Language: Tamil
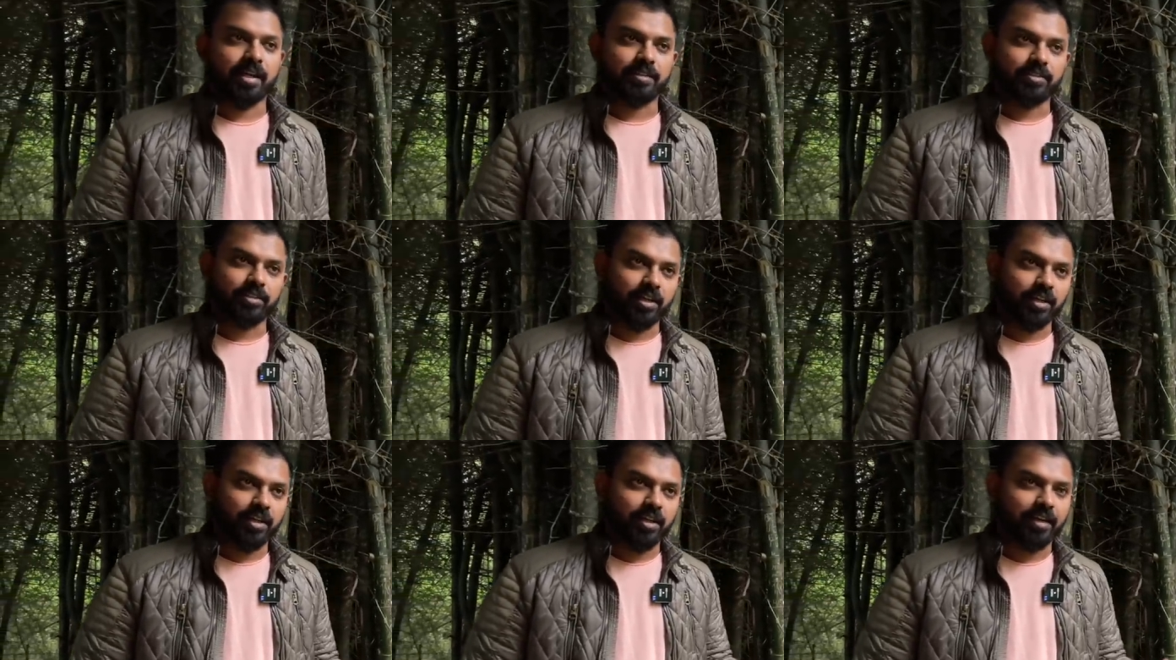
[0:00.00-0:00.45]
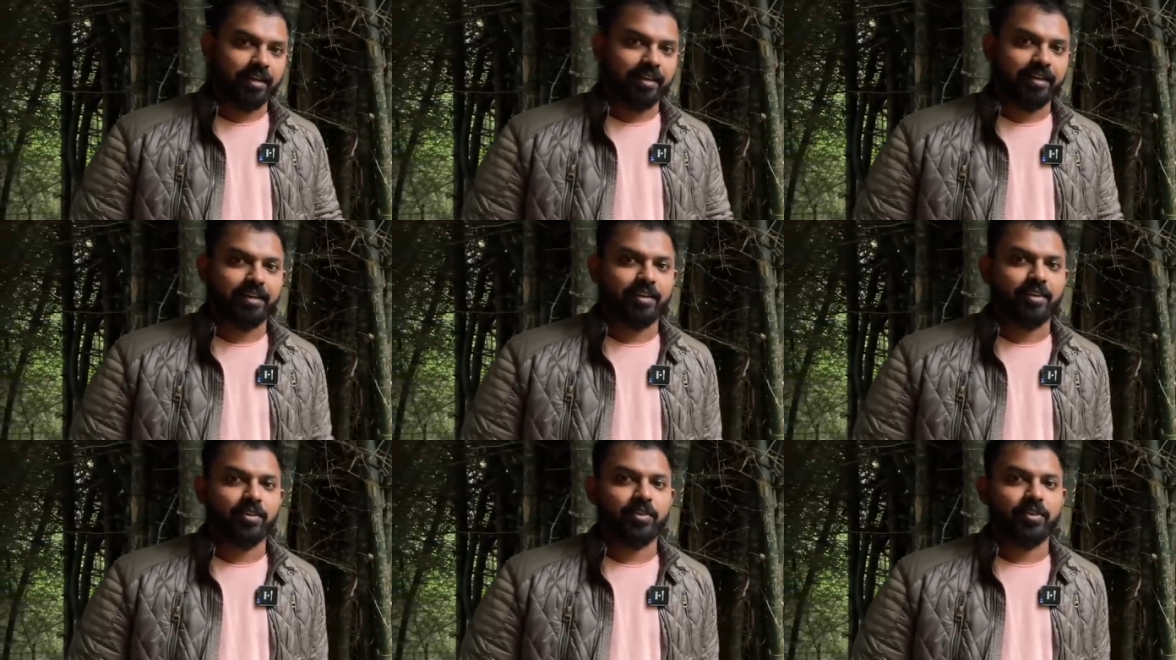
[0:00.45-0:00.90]
ஆக்சுவலாக நான்
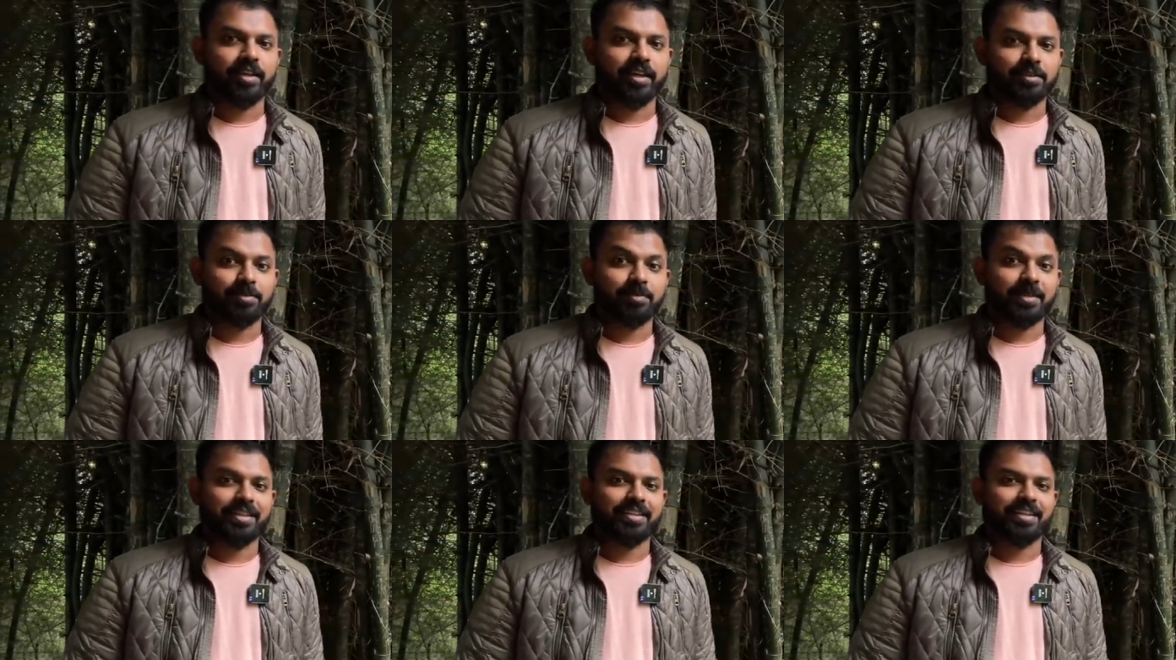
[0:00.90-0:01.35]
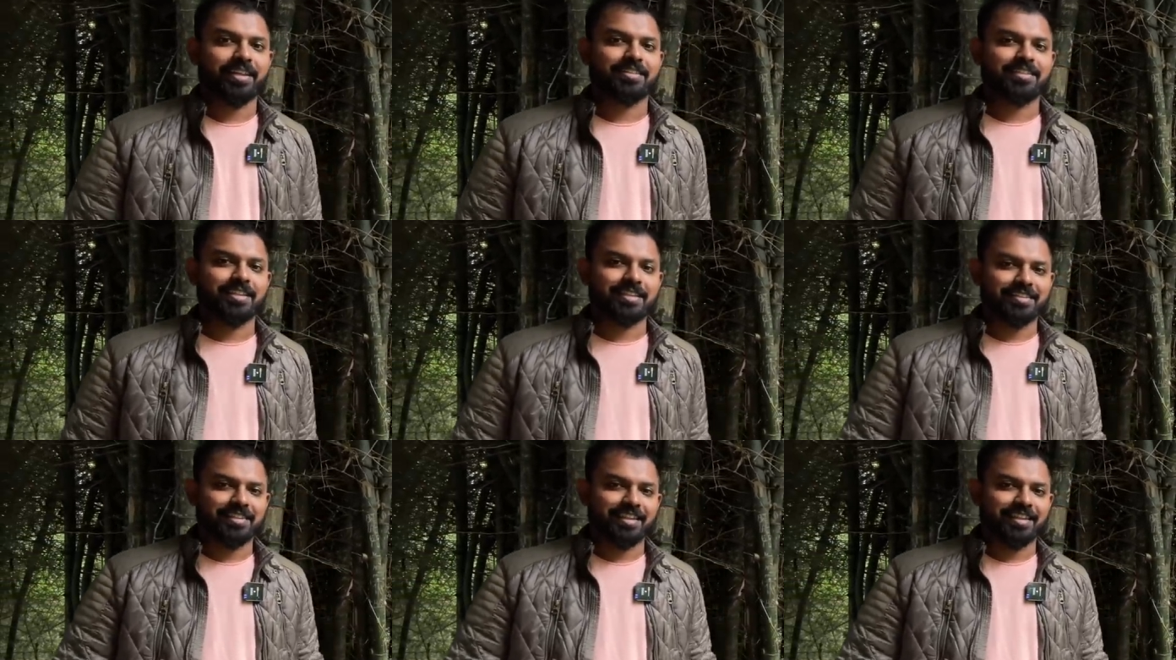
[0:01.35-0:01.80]
நைட்டுக்கும்
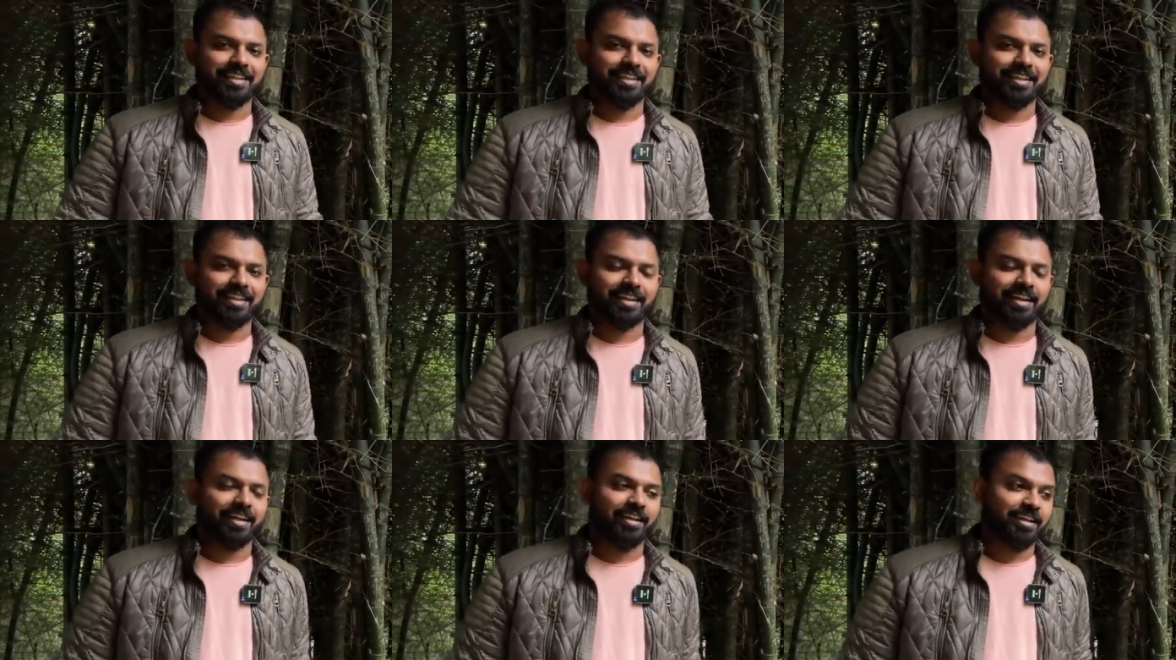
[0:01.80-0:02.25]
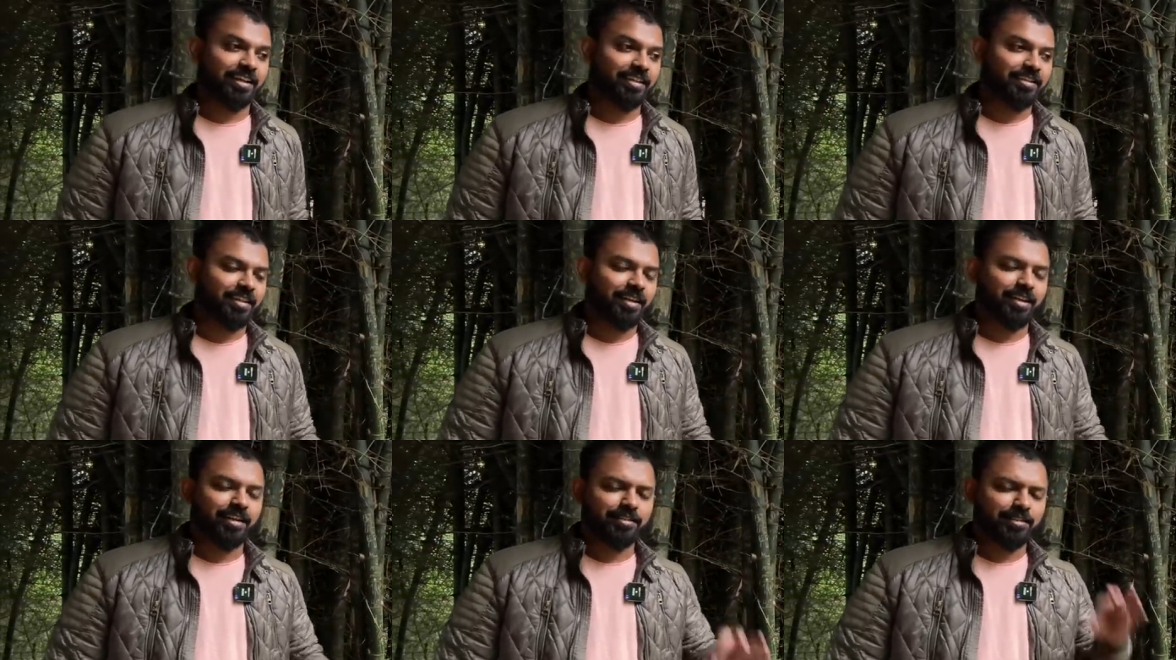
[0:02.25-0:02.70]
எக்ஸ்பெக்டேஷன்ஸில் இருக்கேன் ஏன்னா
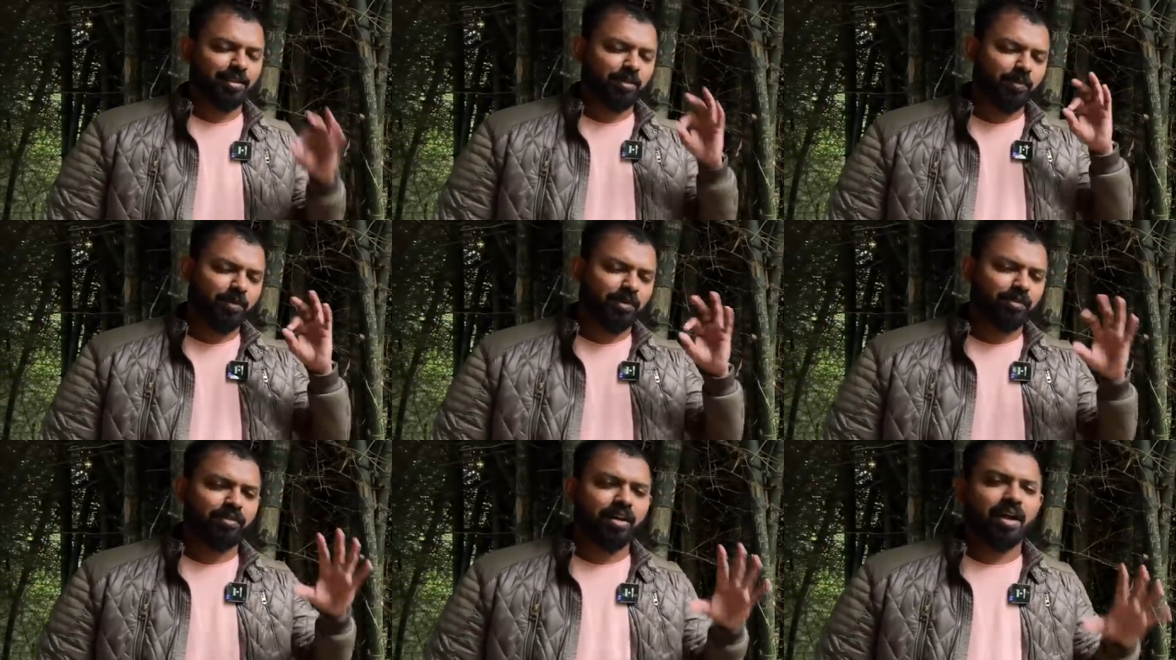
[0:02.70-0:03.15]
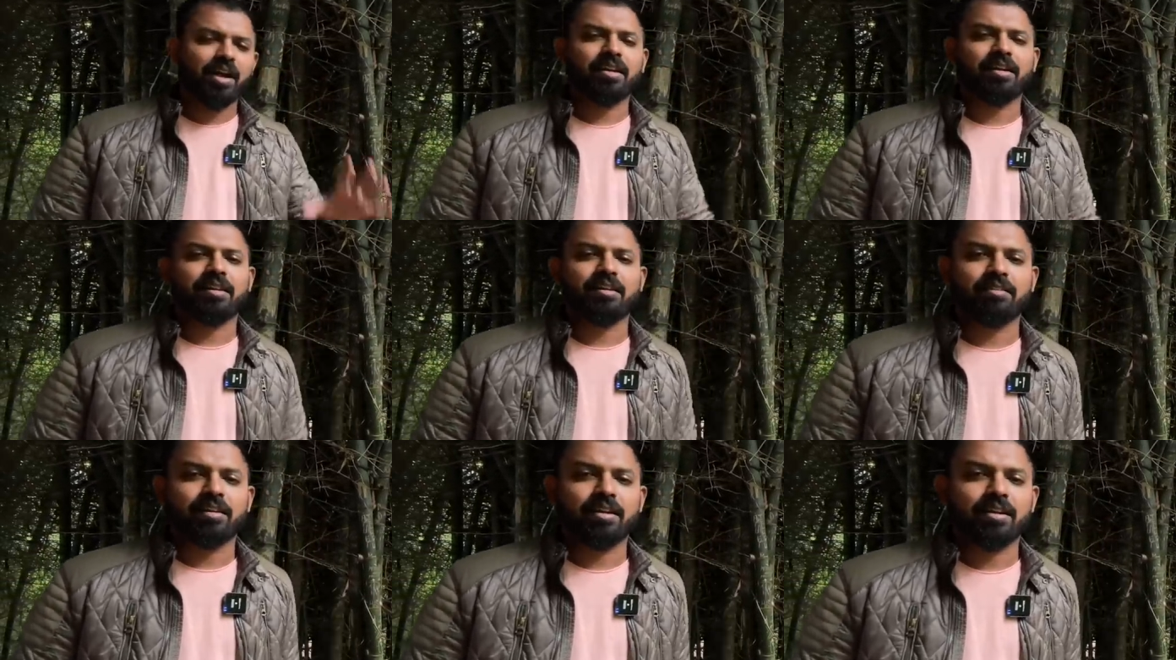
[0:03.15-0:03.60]
நேற்று நைட் சாப்பாடு
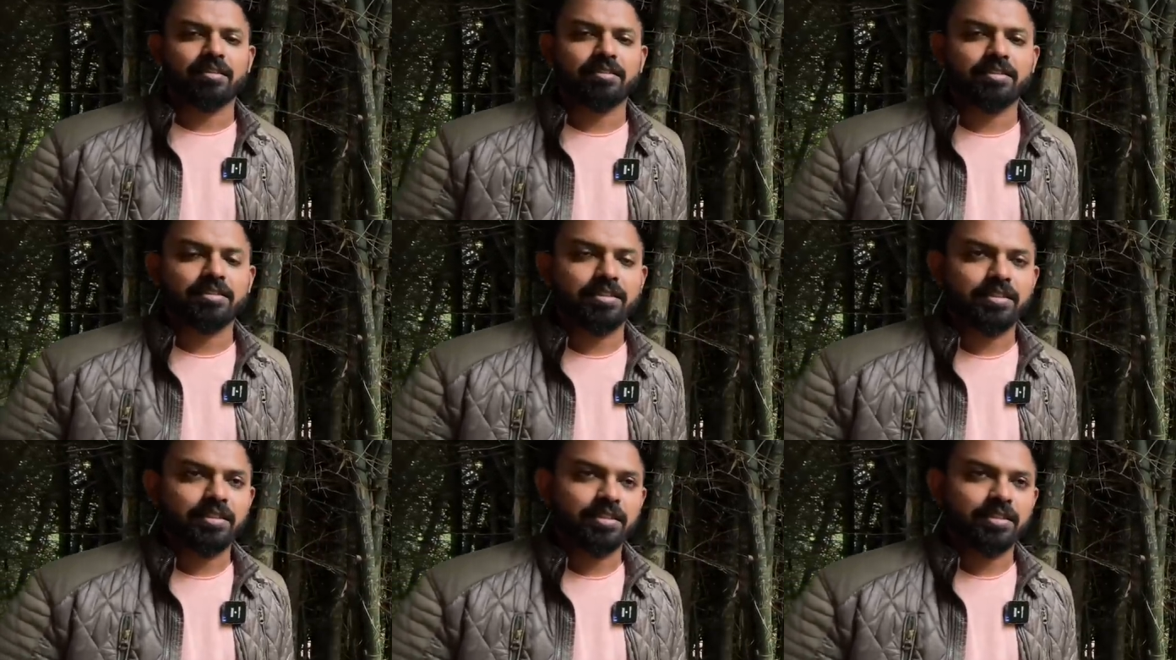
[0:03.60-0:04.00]
வேறு லெவலாக இருந்துச்சு